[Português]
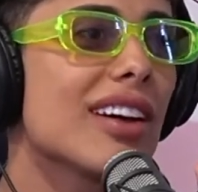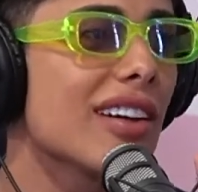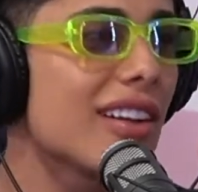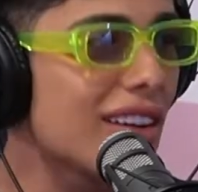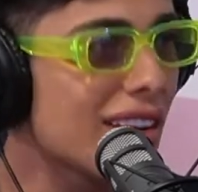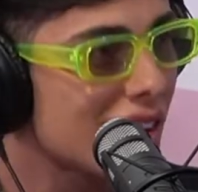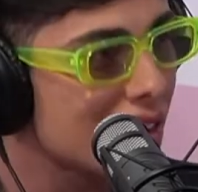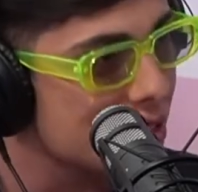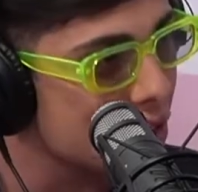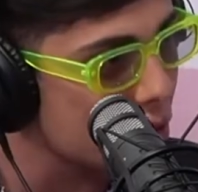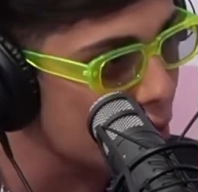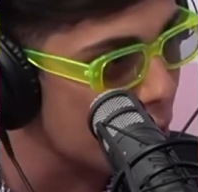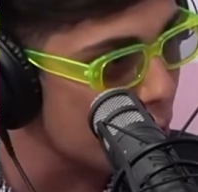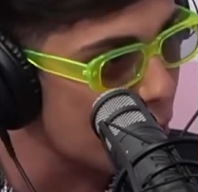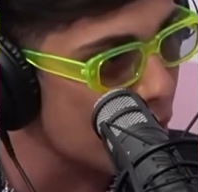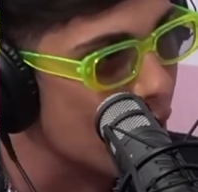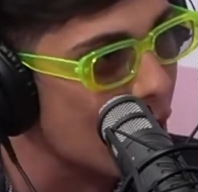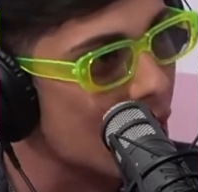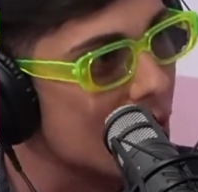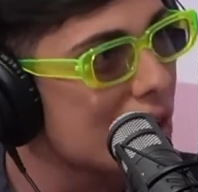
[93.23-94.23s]
Ah, tô
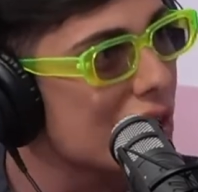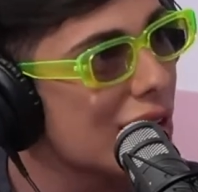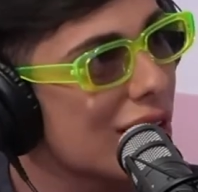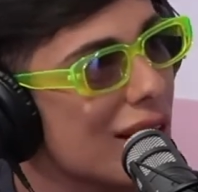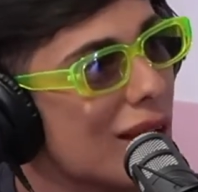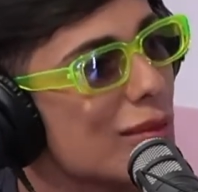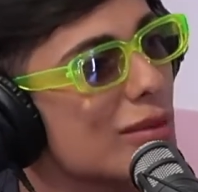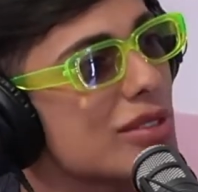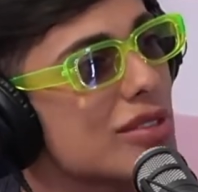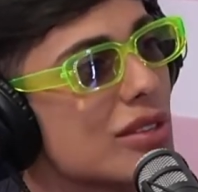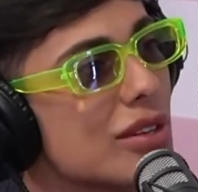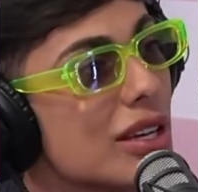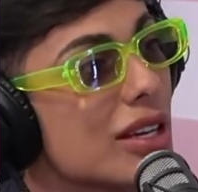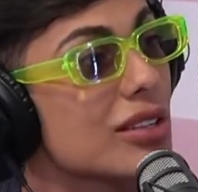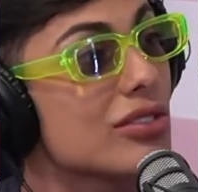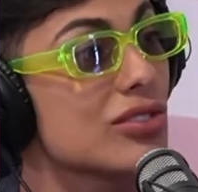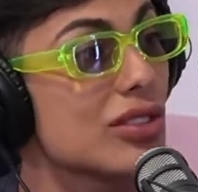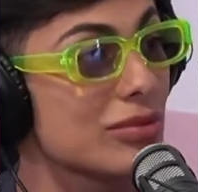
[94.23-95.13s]
lembrado, eu lembro, não sei o quê.